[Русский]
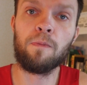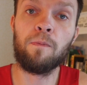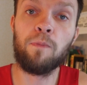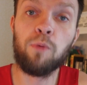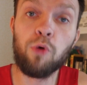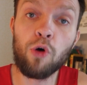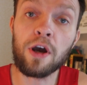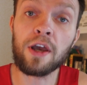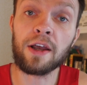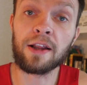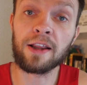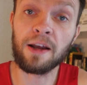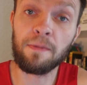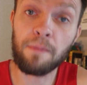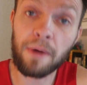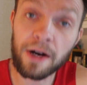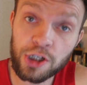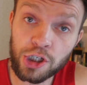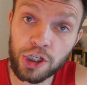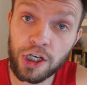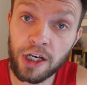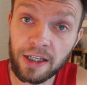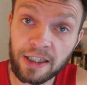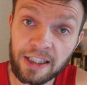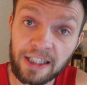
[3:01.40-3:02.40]
бой
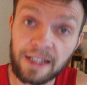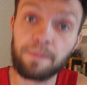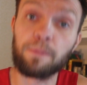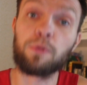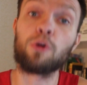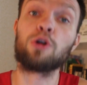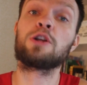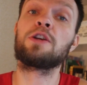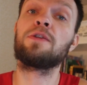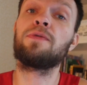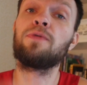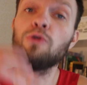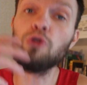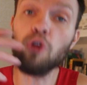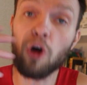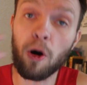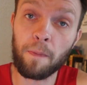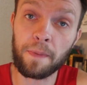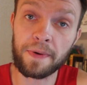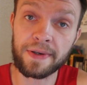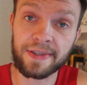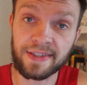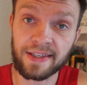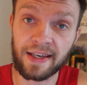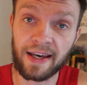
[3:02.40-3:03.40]
Ломаченко против
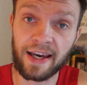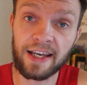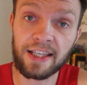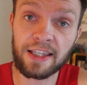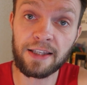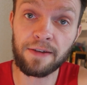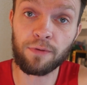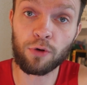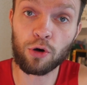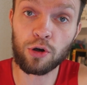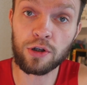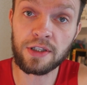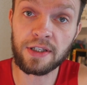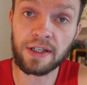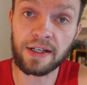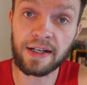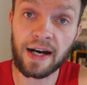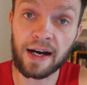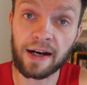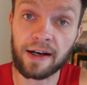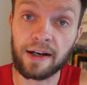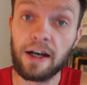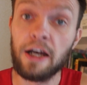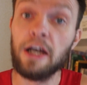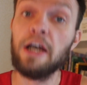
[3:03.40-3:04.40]
Лопеса это вроде
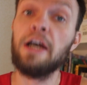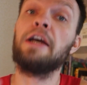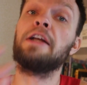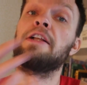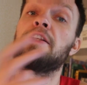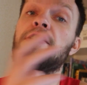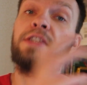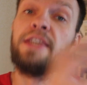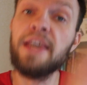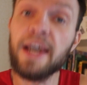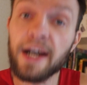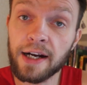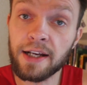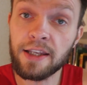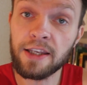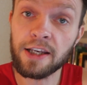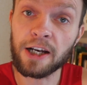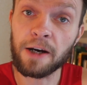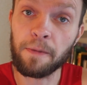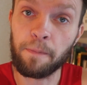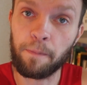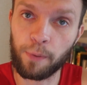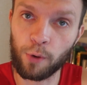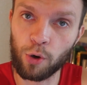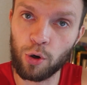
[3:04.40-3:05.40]
как
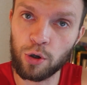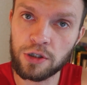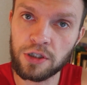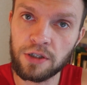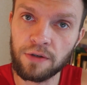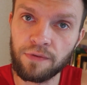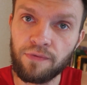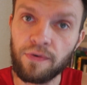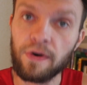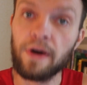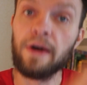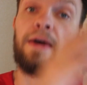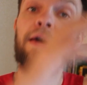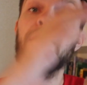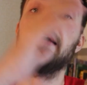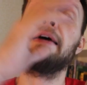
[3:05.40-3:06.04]
техника против